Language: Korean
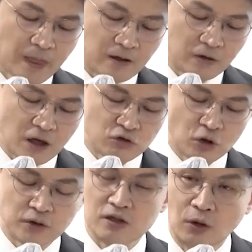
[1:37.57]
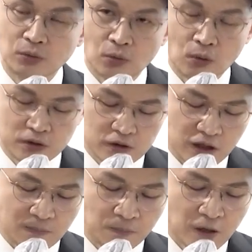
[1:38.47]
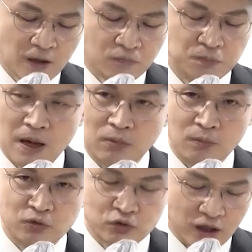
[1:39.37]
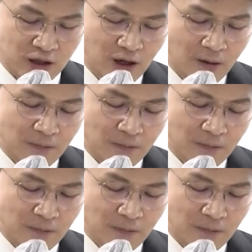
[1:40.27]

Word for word: 여기에 규정된 전통적인 부패범죄를